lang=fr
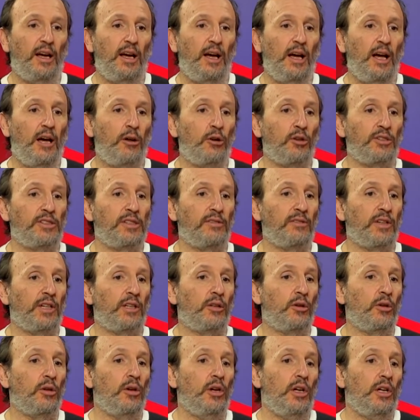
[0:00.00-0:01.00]
Alors c'est vrai
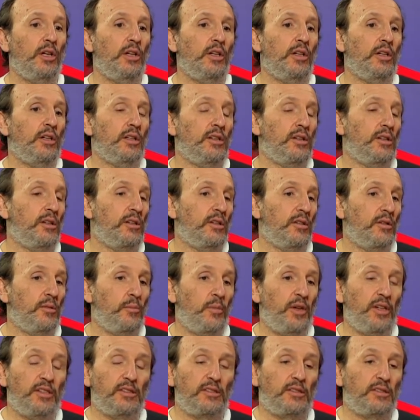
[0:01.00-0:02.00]
que euh,
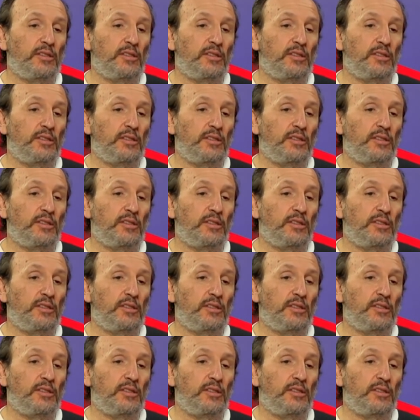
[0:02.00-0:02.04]
ben,